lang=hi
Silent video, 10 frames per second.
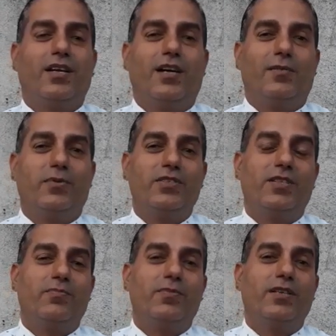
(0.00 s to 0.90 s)
अपन
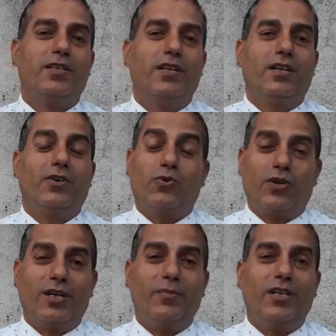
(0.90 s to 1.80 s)
जब
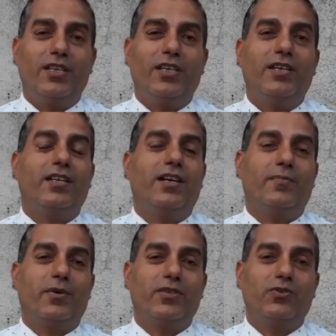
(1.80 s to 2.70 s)
टोकन मनी दें या
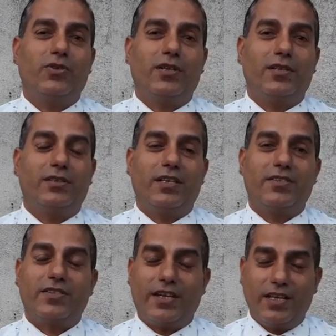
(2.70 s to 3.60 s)
अपन जो
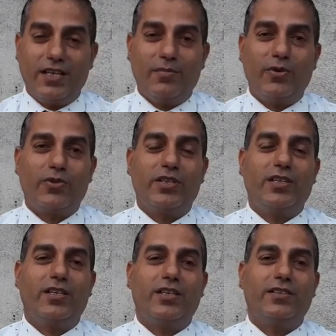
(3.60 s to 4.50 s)
एक साइनिंग अमाउंट
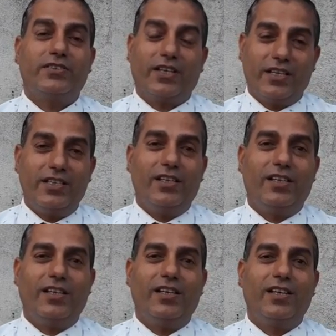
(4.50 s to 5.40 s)
देते हैं साई
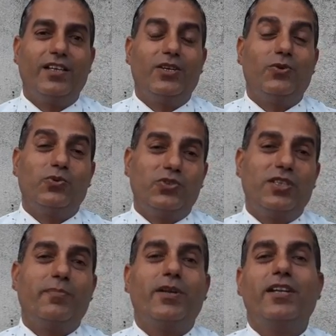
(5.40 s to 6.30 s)
देते हैं
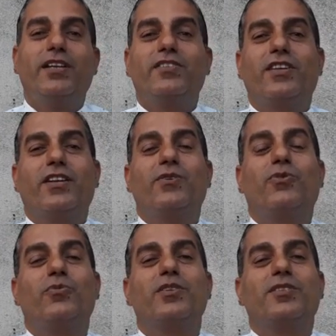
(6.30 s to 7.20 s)
उससे पहले ये सारे
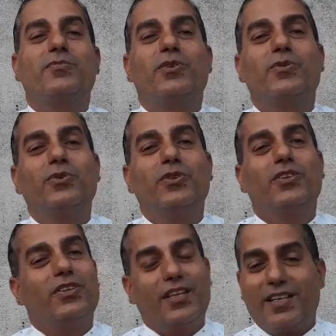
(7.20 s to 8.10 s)
डॉक्यूमेंट्स अपने को
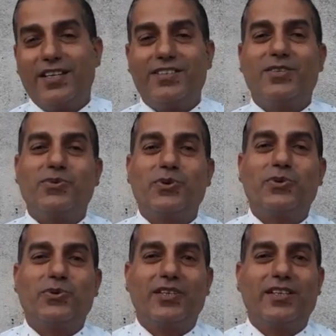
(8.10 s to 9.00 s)
देखने ज़रूरी
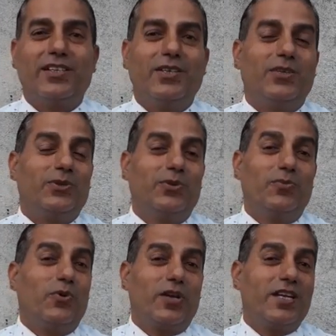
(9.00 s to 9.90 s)
होते हैं तो
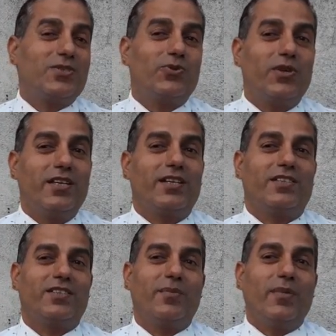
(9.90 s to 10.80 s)
मोर्गेज तो नहीं है
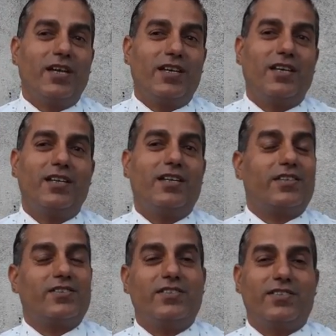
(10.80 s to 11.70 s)
किसी बैंक के या
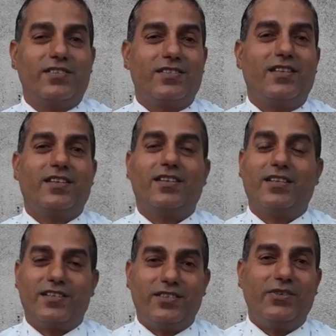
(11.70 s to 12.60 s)
किसी संस्था के या
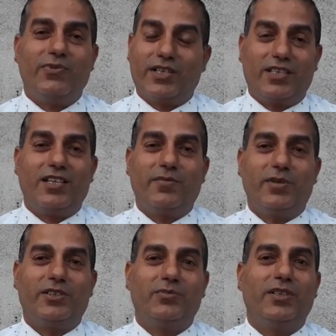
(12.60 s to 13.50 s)
किसी व्यक्ति के
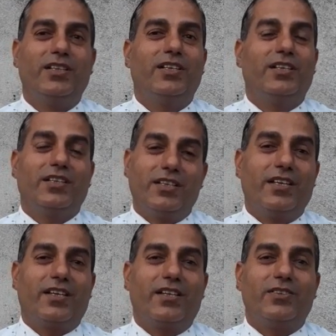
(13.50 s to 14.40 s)
पास में यह
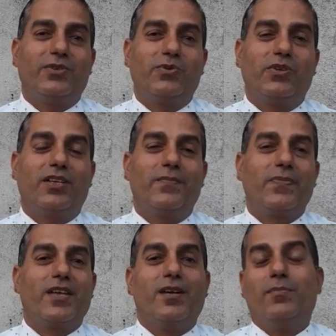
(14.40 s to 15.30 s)
देखना ज़रूरी है
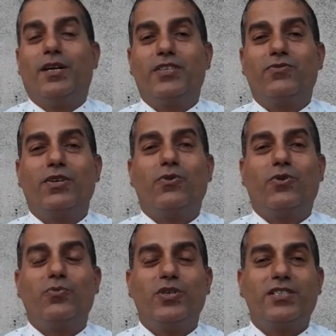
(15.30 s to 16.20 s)
पाँचवें
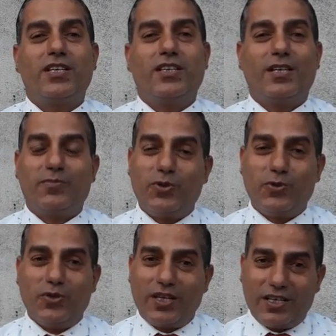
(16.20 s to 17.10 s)
डॉक्यूमेंट्स के अंदर अपने
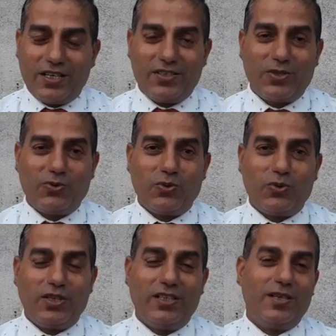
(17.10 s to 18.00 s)
को देखने की ज़रूरत
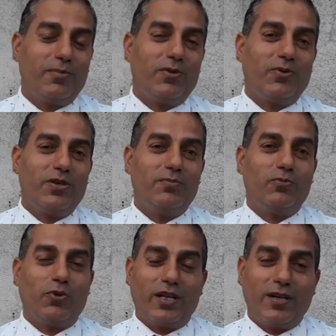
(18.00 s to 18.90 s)
होती है यदि अपन कोई
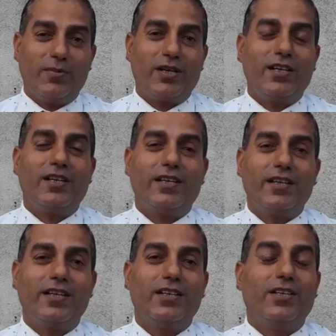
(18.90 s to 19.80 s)
पुराना मकान ले रहे
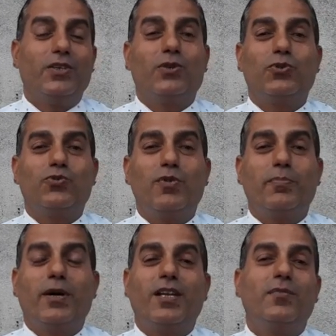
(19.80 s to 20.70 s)
हैं तो उसमें
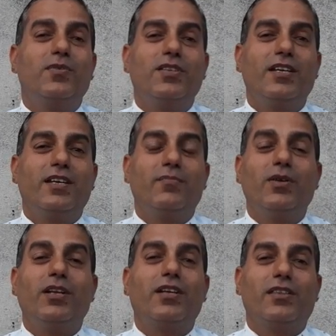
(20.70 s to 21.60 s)
पानी बिजली के
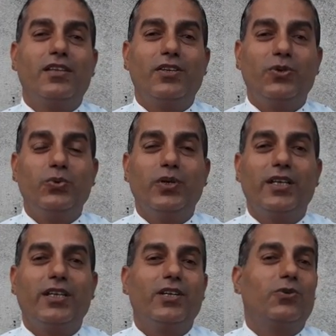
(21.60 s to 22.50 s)
बिल कितने ड्यू
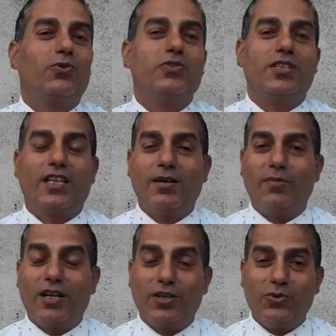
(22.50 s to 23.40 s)
है कोई ज़्यादा
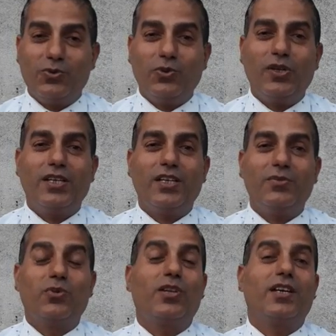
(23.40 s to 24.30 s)
बड़ा ड्यू तो नहीं है
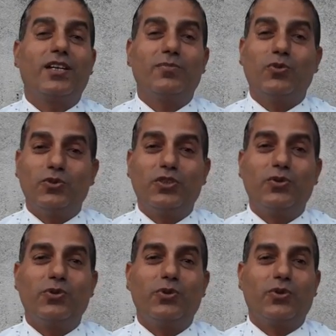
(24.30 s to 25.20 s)
वो देखना बहुत
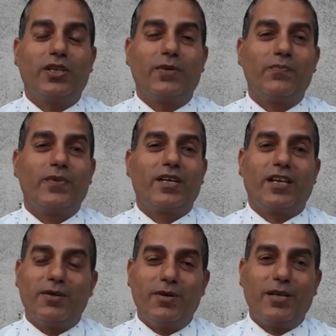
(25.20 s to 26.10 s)
ज़रूरी होता है
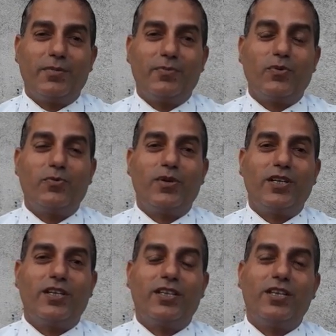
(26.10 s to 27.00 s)
कई बार अपन
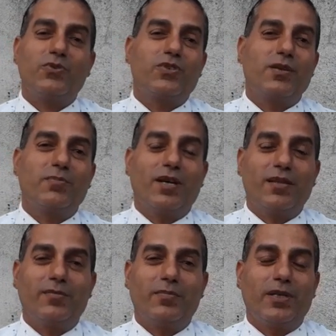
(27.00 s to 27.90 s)
प्रॉपर्टी लेते हैं उस टाइम
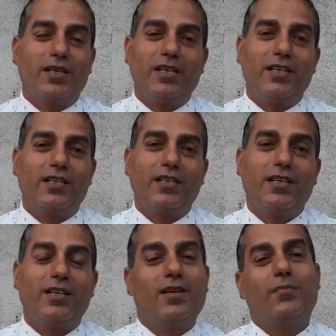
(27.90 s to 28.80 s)
बात पता नहीं करते
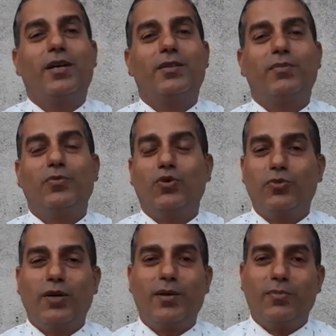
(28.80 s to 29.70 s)
हैं बाद में बहुत
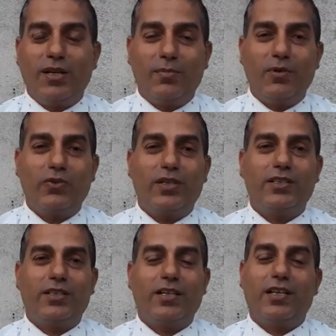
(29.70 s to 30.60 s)
बड़ा बिल अमाउंट आ
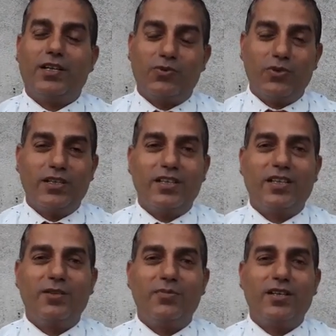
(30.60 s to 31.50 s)
जाता है लाखों के अंदर
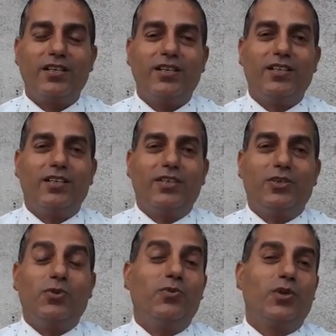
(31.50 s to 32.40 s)
कई बार
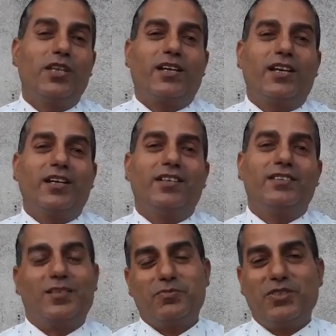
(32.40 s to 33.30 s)
तो वो देखना
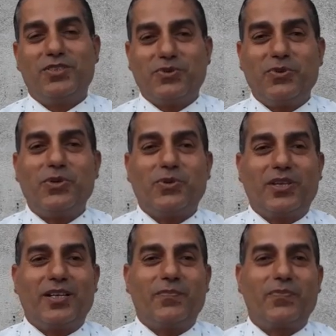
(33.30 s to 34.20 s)
सबसे ज़रूरी
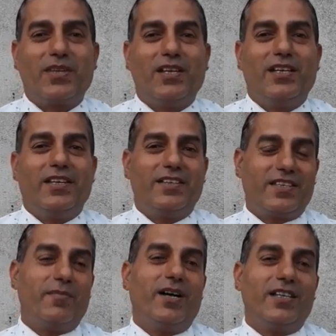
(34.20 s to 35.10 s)
होता है
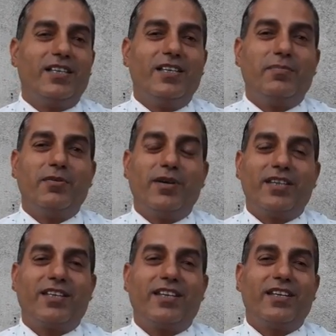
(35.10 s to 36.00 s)
इसके बाद यदि अपन
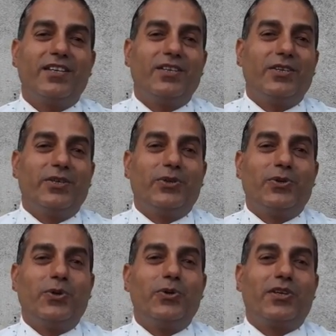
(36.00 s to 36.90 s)
बात करें
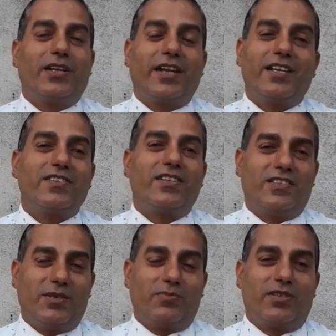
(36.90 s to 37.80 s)
तो टैक्स
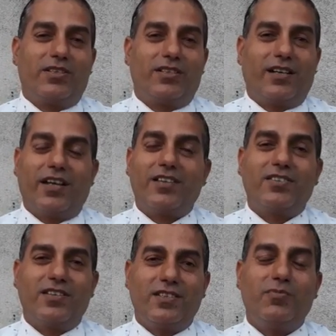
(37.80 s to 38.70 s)
रिसिप्ट
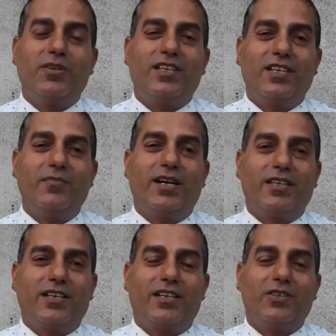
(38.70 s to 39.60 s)
टैक्स रिसिप्ट की यदि
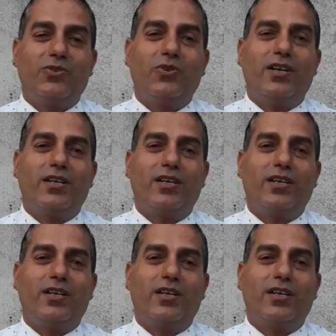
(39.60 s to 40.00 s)
बात करें तो